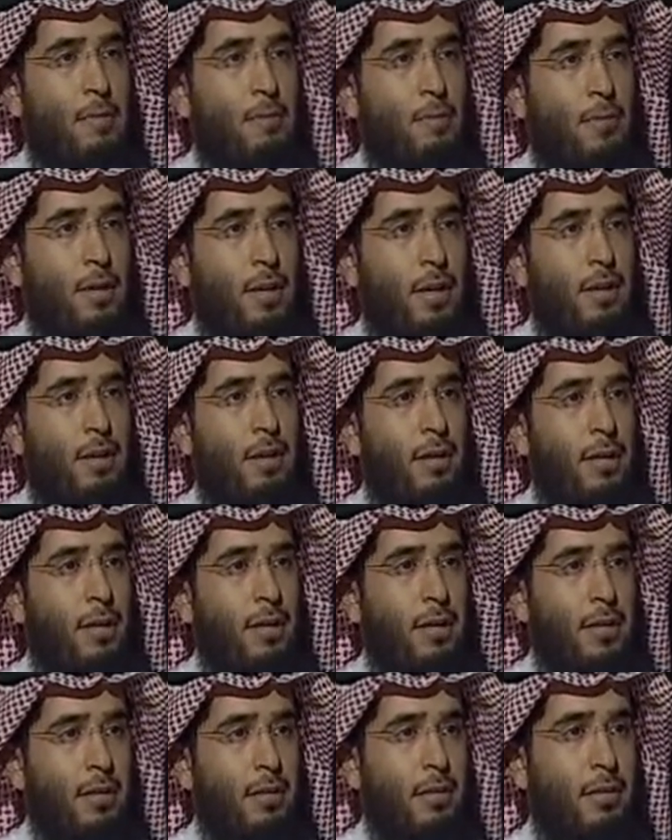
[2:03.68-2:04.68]

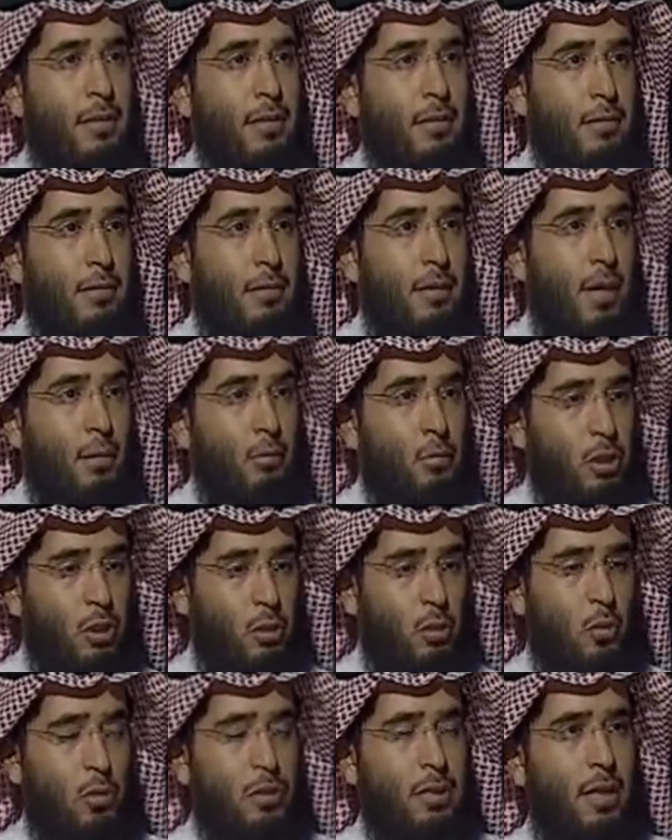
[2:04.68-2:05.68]
فلا بد ان
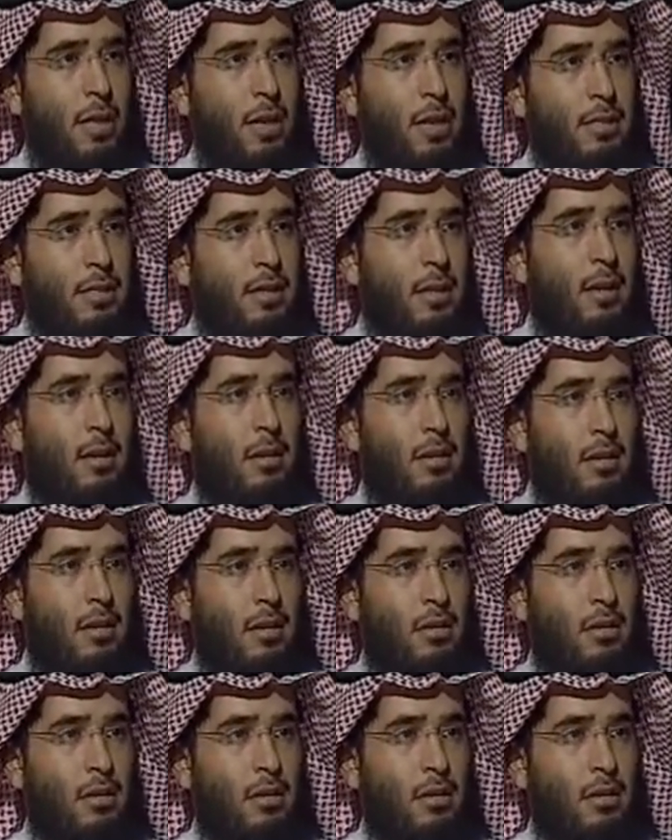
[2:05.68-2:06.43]
تكون دراسه